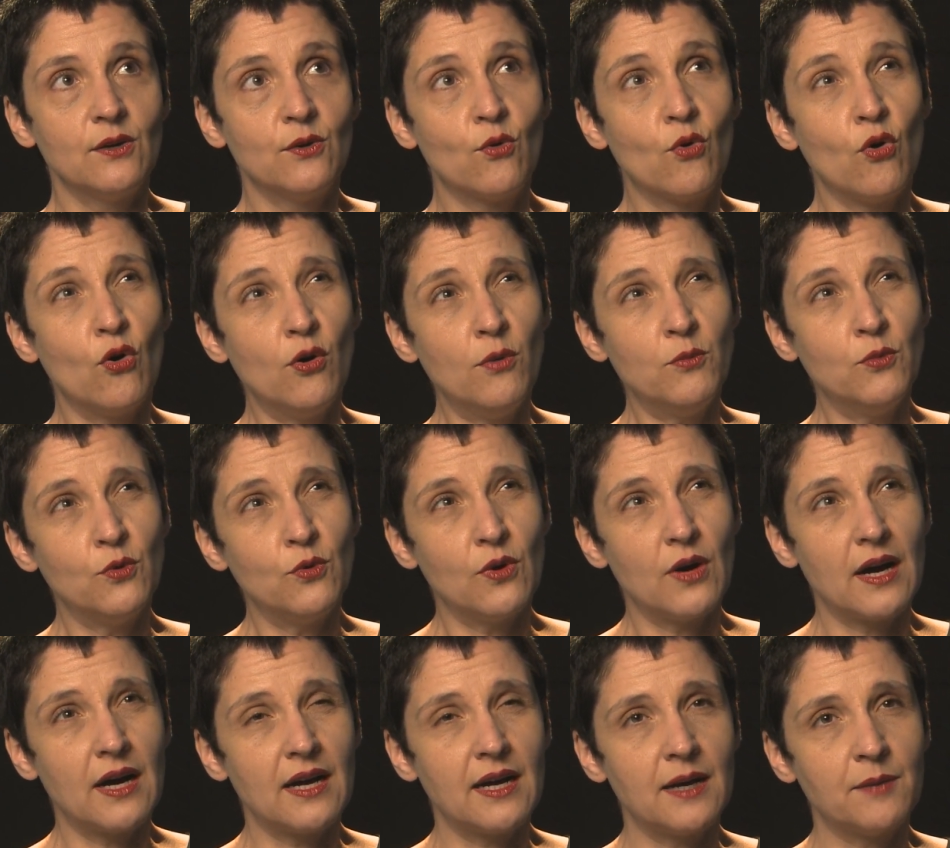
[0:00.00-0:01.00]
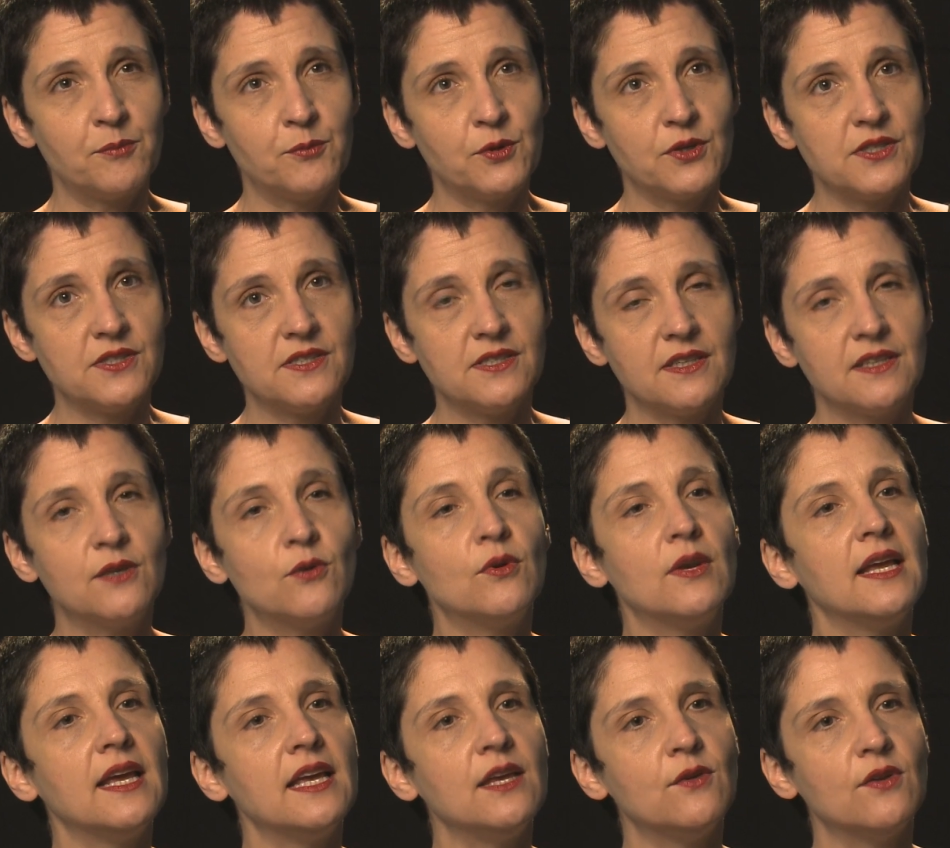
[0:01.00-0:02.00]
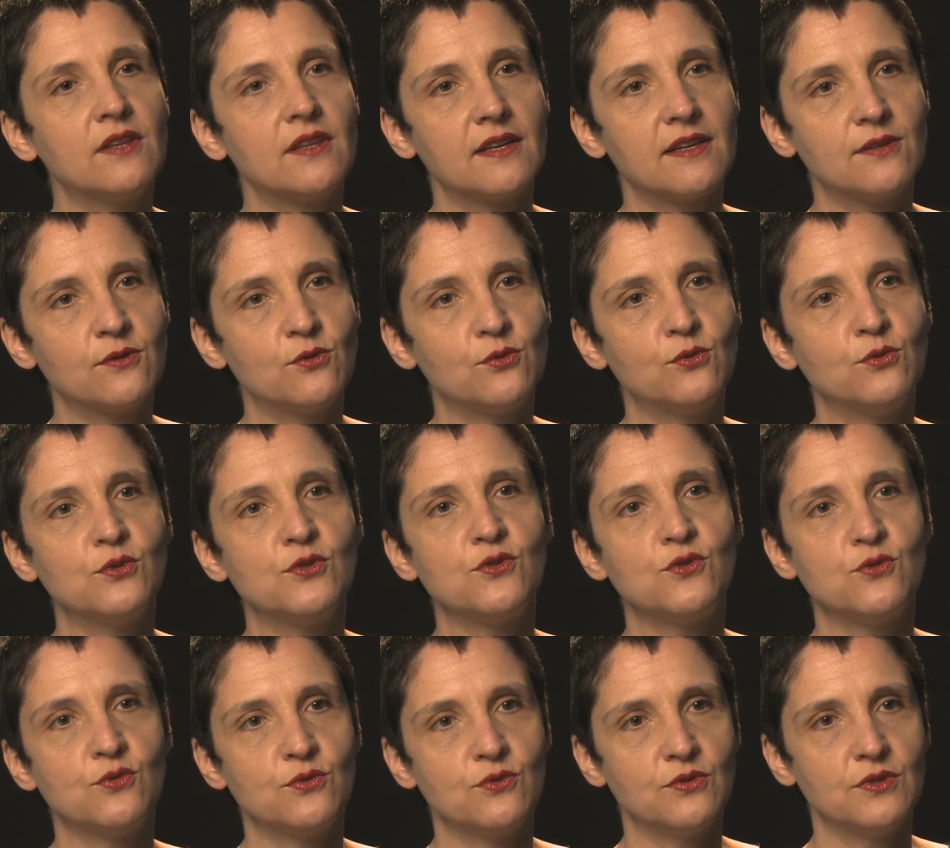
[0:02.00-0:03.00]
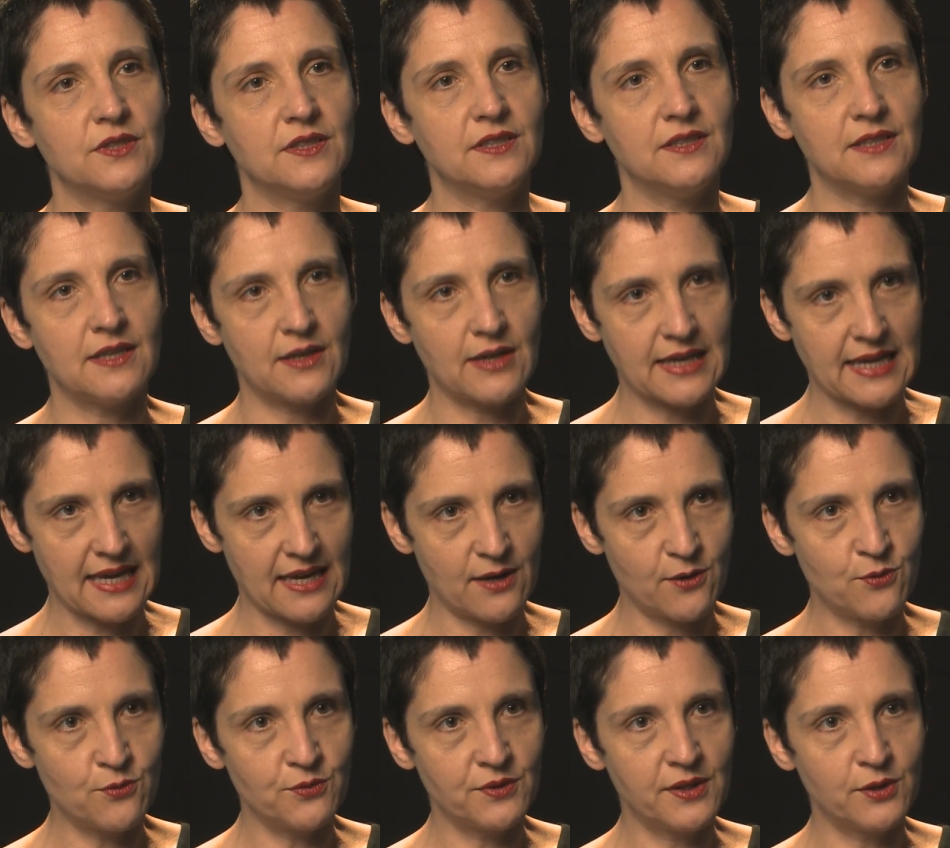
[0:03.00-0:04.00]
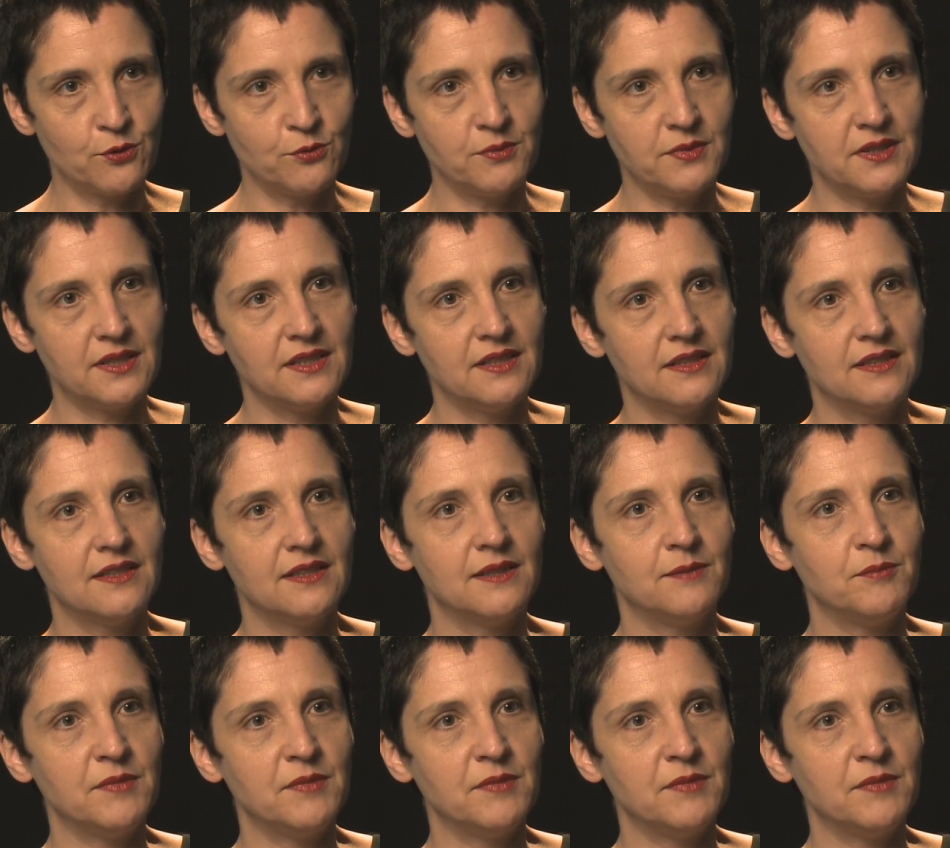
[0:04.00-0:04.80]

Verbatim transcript: Como a poesia que eu leio e traduzo e aquela com que eu me,